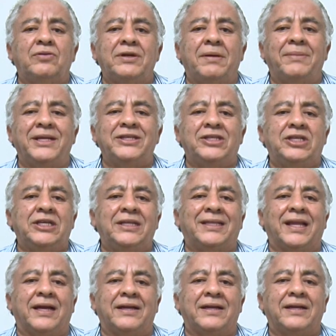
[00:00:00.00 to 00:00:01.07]
una
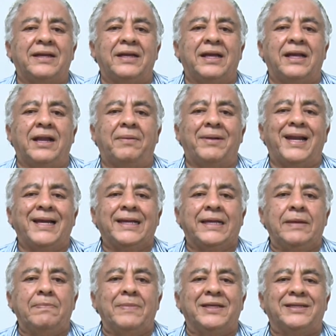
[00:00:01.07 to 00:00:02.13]
manchita en la
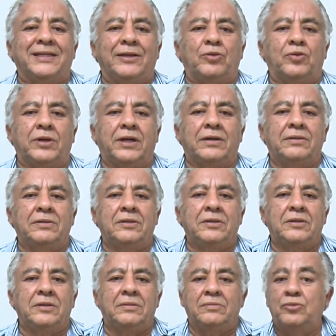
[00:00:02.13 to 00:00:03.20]
blanca investidura
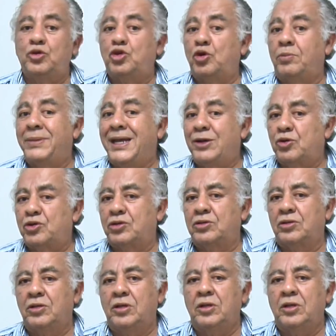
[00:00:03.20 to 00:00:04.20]
mucho menos